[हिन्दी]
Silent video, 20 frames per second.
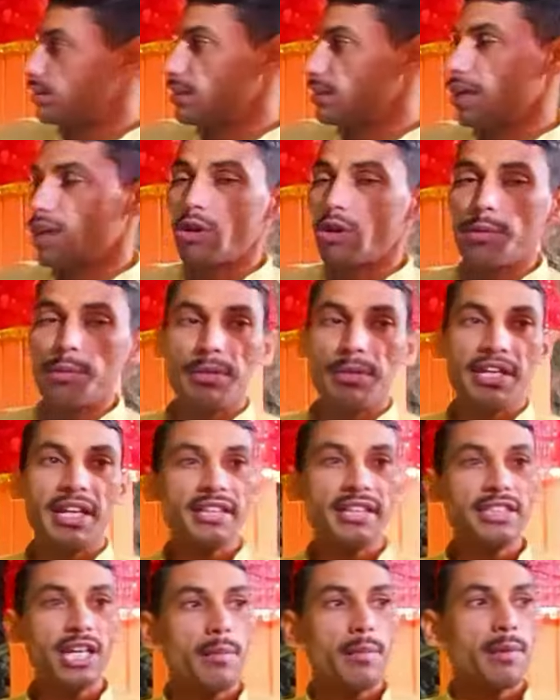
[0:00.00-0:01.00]
जल को
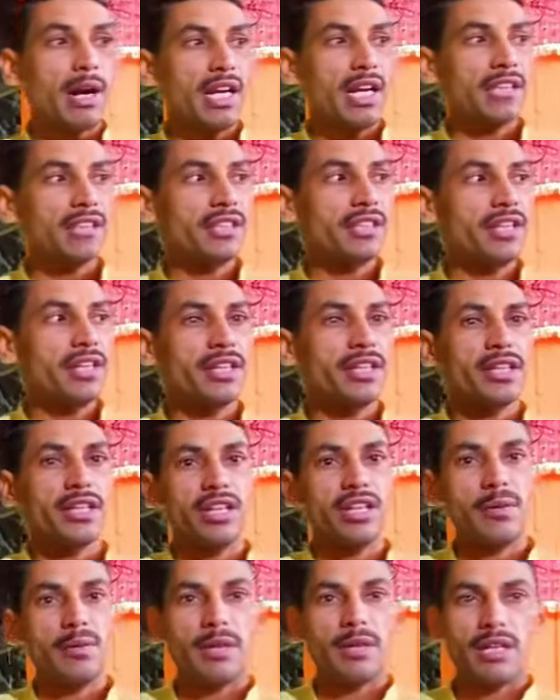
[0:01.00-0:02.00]
पीने से हमारे शरीर की
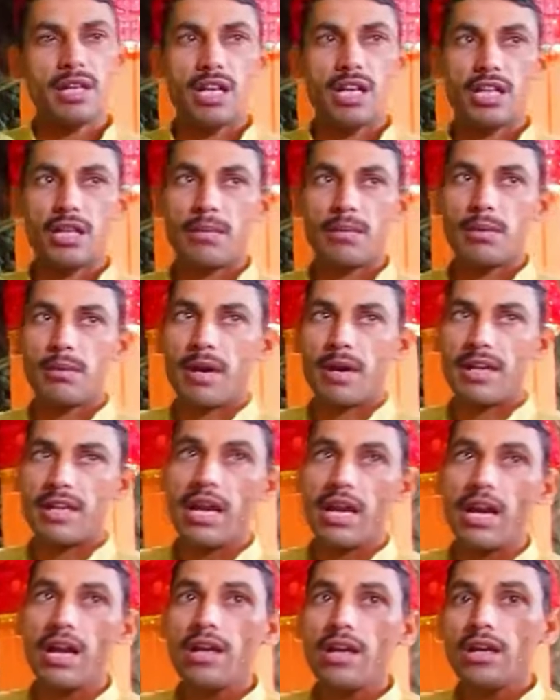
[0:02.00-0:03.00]
कई प्रकार की
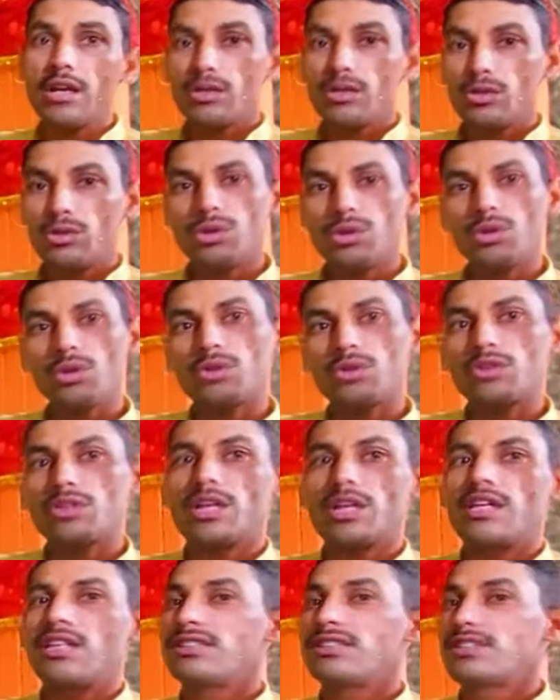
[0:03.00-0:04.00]
बीमारियां दूर होती
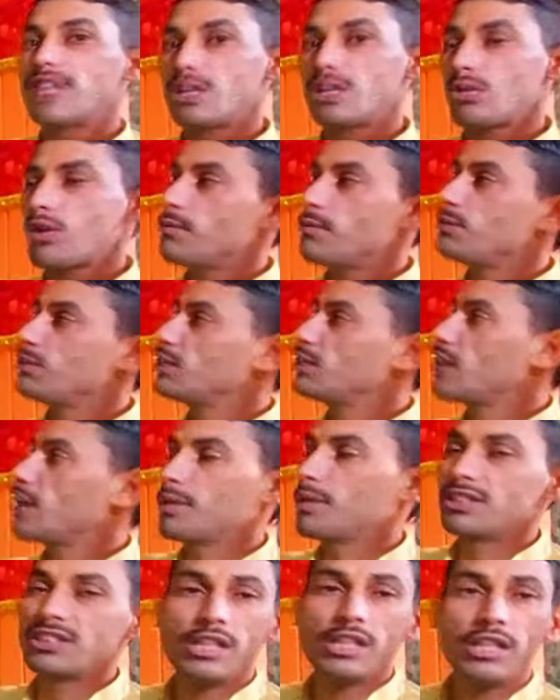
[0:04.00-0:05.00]
हैं इस जल को हम जितना
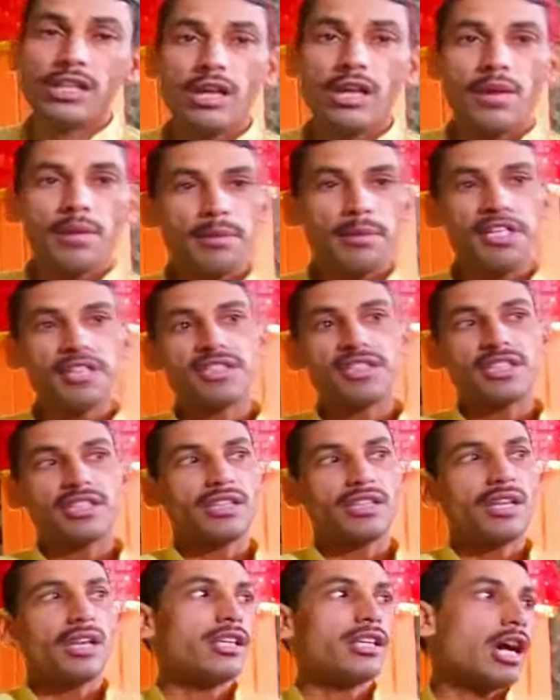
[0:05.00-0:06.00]
मर्जी पी
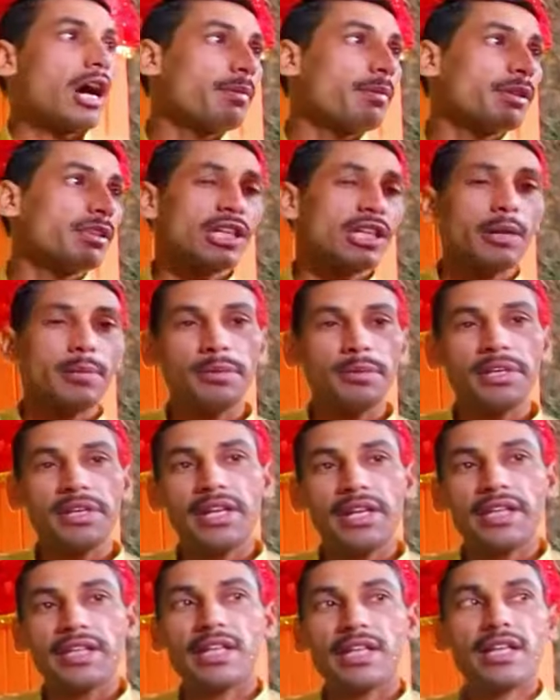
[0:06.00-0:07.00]
सकते हैं यहाँ पर जल
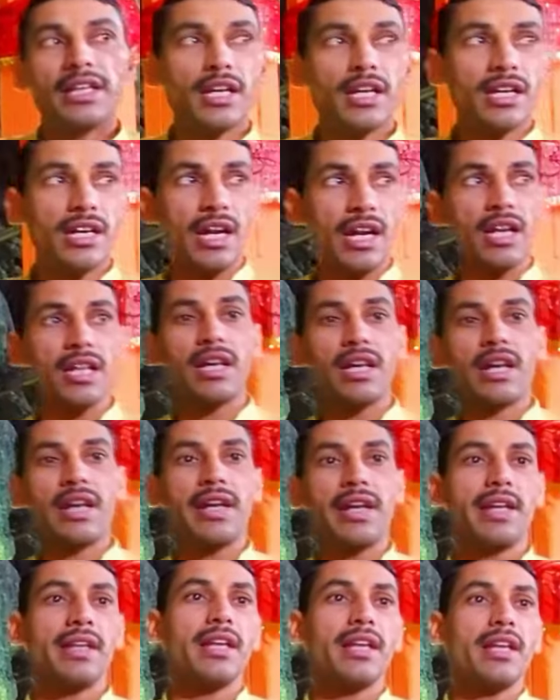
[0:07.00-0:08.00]
पीने के लिए ग्रहण
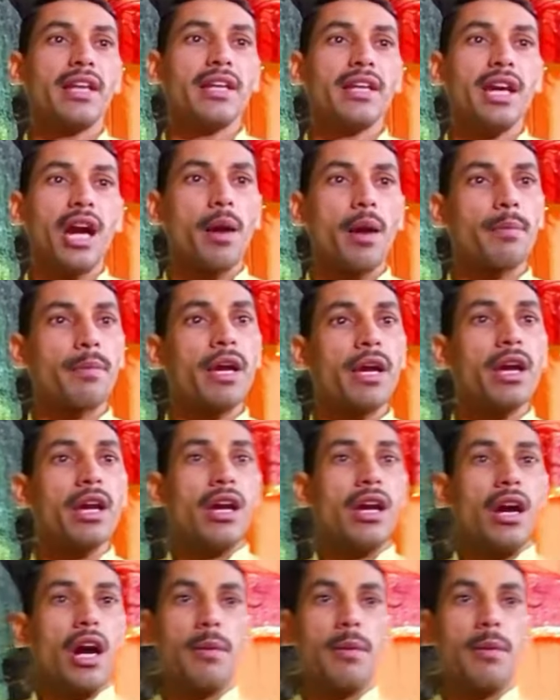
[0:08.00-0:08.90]
करने के लिए यहाँ पे